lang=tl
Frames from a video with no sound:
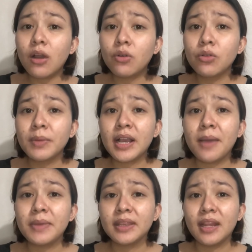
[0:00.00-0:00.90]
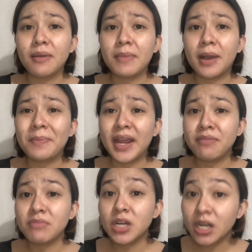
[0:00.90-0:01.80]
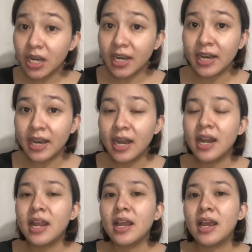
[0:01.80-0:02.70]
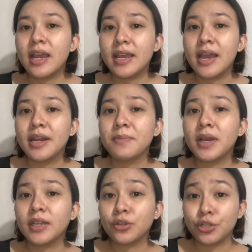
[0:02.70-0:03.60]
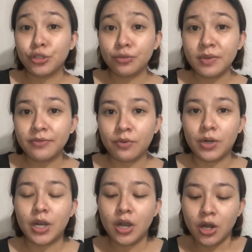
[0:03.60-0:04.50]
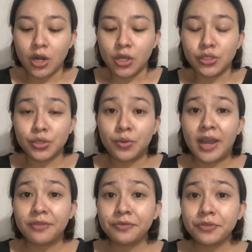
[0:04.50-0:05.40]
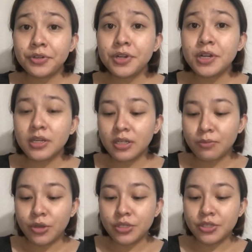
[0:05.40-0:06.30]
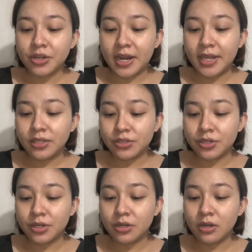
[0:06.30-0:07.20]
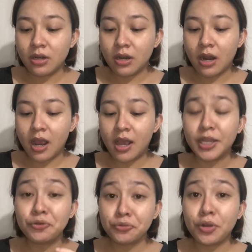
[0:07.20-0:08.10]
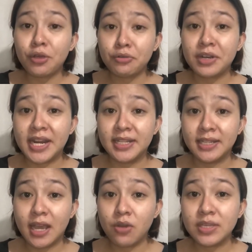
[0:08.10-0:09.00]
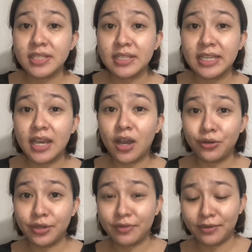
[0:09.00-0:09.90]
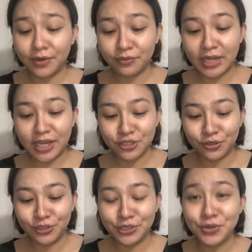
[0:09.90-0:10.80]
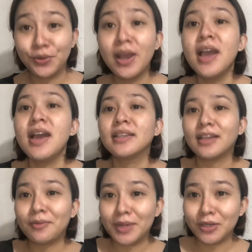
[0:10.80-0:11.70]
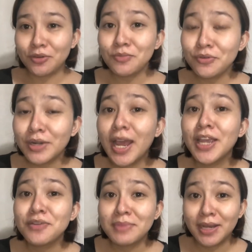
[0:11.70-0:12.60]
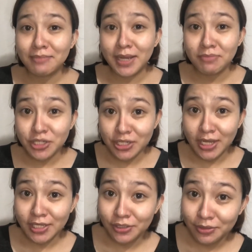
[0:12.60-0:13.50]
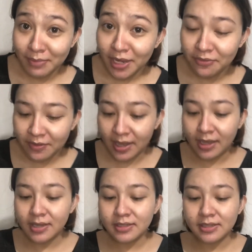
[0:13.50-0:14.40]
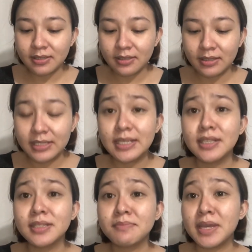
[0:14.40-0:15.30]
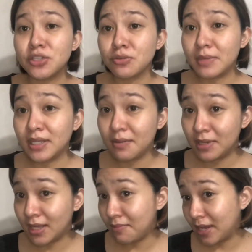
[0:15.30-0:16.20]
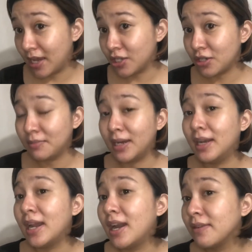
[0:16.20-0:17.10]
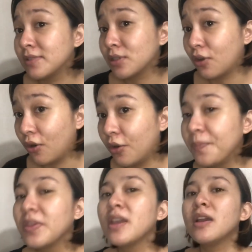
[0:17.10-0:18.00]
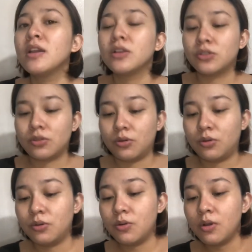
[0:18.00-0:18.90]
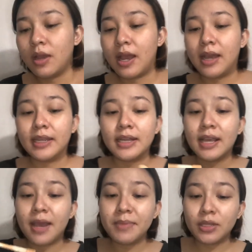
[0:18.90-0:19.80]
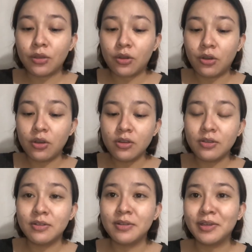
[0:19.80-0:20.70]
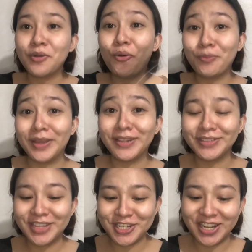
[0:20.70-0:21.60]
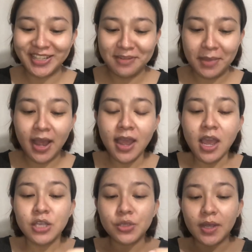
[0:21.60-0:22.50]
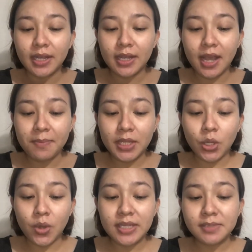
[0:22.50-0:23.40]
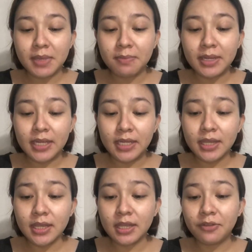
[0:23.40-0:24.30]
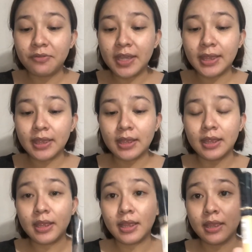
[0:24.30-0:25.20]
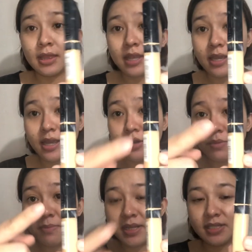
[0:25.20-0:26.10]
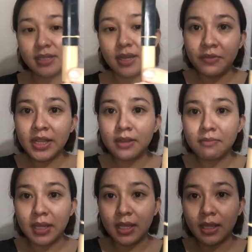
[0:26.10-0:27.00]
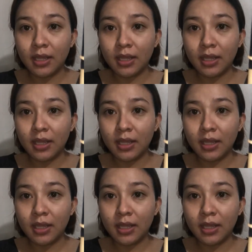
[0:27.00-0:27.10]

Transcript: ako gumagamit ng mga primer. Ayan, nabanggit ko na to before. So, after the moisturizer, ang uh, inuna ko right now is hindi ako nagpa foundation So, takpan ko muna yung mga blemishes on my face. Since medyo madami-dami nga siya mga lalabs ko. So, ang ginagamit ko, na-open ko na siya, diba? So, ang ginagamit ko is Maybelline Fit. Kaya lumabas na. Fit Me.